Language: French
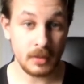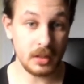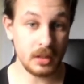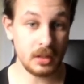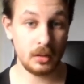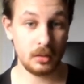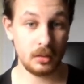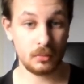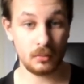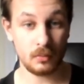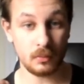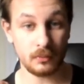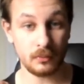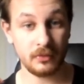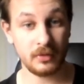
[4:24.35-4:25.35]
et tout
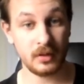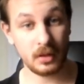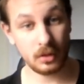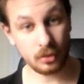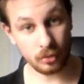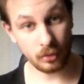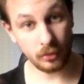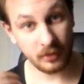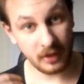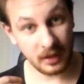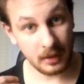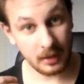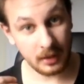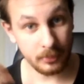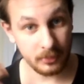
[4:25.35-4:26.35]
compte fait, je
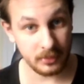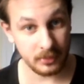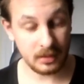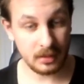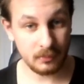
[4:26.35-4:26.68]
ferai peut-être